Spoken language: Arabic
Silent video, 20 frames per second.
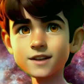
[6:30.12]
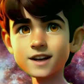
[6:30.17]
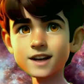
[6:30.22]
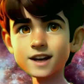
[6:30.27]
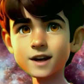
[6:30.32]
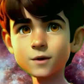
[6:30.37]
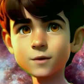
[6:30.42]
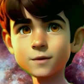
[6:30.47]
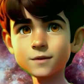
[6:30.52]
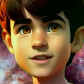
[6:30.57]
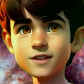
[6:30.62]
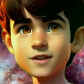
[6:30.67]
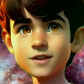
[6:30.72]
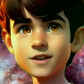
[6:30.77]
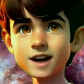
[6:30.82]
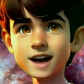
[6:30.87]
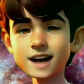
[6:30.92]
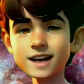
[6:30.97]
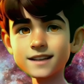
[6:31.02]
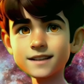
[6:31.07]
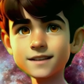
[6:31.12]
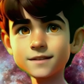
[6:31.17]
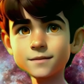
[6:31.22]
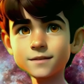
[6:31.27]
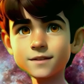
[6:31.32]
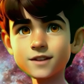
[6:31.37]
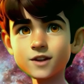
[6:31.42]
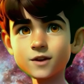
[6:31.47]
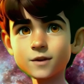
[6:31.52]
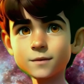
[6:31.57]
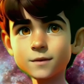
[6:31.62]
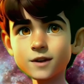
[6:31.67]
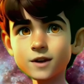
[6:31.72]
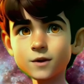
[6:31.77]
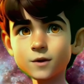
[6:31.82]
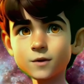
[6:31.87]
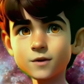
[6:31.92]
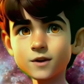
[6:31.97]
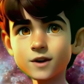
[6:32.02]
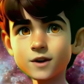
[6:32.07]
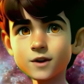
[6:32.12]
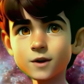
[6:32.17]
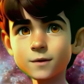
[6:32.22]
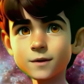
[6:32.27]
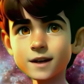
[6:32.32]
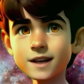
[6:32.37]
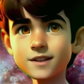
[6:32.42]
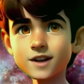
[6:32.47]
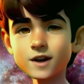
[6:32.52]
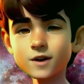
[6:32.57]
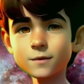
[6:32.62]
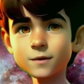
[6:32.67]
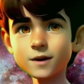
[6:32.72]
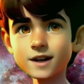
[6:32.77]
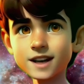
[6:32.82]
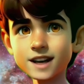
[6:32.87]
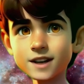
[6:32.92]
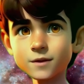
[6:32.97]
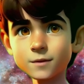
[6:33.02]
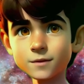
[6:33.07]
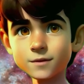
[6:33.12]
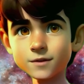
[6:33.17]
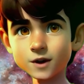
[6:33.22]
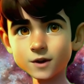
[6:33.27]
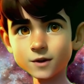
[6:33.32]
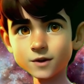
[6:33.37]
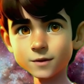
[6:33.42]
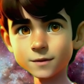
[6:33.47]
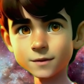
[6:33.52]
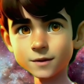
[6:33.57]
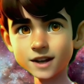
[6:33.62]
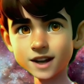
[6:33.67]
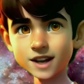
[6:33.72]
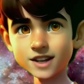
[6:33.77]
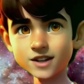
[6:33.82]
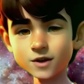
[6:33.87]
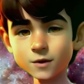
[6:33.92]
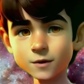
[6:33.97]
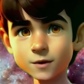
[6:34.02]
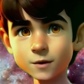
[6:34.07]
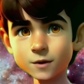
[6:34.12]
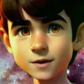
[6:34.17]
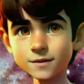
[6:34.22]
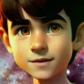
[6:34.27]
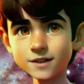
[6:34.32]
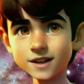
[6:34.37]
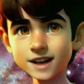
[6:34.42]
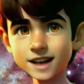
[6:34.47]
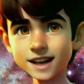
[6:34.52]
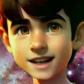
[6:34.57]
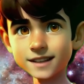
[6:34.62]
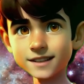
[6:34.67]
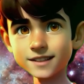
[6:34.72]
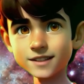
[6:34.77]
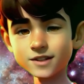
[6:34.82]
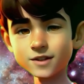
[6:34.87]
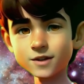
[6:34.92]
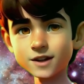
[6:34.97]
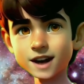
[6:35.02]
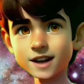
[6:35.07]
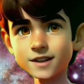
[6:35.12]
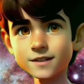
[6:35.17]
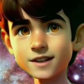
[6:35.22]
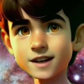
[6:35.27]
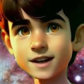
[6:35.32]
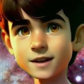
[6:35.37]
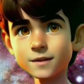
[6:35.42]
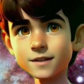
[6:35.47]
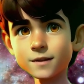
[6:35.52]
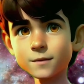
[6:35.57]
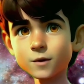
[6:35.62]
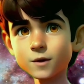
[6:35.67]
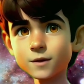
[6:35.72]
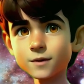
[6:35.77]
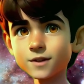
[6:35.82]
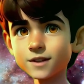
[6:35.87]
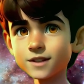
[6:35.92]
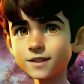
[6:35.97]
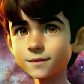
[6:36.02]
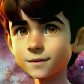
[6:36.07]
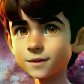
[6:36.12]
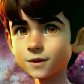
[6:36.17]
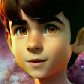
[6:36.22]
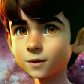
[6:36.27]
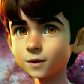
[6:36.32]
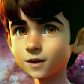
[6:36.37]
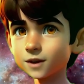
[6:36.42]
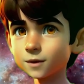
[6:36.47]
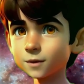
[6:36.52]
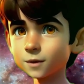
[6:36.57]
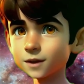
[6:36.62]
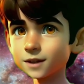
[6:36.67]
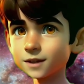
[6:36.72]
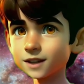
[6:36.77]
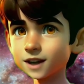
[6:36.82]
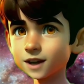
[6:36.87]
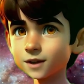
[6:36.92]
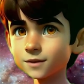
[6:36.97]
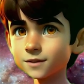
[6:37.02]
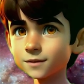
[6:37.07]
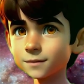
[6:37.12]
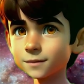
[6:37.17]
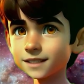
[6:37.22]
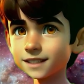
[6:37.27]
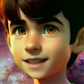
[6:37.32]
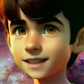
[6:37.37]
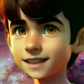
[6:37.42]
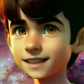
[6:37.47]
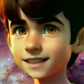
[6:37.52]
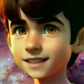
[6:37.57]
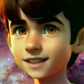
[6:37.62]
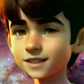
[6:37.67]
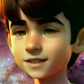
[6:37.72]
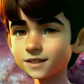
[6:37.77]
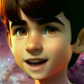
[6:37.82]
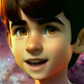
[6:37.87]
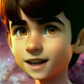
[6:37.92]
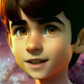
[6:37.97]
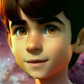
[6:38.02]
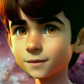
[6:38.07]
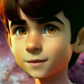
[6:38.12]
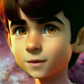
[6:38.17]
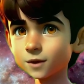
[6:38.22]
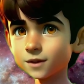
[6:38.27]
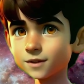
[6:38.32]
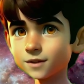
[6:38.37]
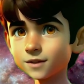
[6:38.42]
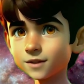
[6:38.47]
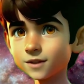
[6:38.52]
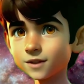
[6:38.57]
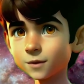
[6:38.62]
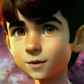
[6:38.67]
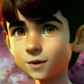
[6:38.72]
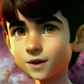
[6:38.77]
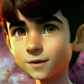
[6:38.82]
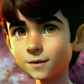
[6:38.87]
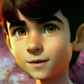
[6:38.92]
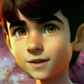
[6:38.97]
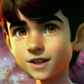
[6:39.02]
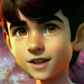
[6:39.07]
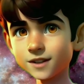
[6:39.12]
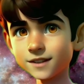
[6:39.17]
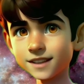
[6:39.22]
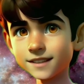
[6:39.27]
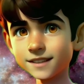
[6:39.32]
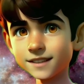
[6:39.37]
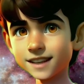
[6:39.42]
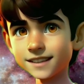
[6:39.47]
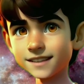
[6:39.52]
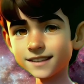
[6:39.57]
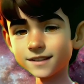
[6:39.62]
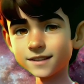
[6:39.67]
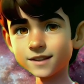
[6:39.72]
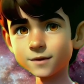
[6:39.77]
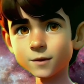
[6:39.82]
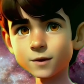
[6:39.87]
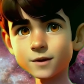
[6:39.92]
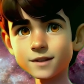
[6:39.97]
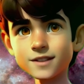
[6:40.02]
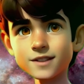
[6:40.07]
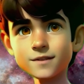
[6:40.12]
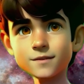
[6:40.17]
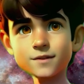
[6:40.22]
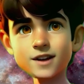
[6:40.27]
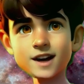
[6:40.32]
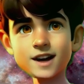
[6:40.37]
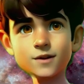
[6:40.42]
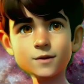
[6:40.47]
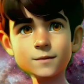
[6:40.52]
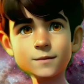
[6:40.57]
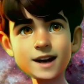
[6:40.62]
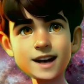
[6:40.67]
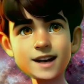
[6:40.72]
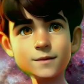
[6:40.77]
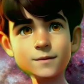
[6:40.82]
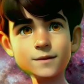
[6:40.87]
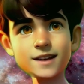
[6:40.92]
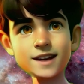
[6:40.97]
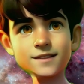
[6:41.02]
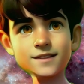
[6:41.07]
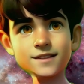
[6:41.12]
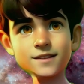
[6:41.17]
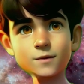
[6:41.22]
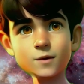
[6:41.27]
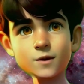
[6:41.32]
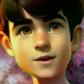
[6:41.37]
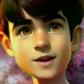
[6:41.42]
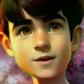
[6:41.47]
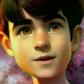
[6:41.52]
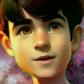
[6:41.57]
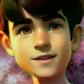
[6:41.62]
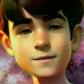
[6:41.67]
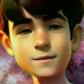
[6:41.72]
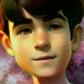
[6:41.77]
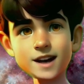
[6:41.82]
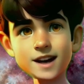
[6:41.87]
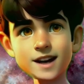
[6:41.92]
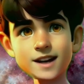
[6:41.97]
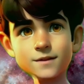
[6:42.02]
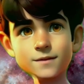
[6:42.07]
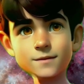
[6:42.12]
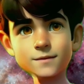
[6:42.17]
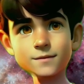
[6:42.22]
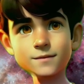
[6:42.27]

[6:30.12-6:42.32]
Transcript: الذكاء الاصطناعي يمكن القول بأنه مجال في علوم الحاسوب والذكاء الاصطناعي يهتم بتصميم وتطوير الأنظمة التي تتعلم وتتطور بشكل ذاتي وتتفاعل مع البيئة المحيطة بها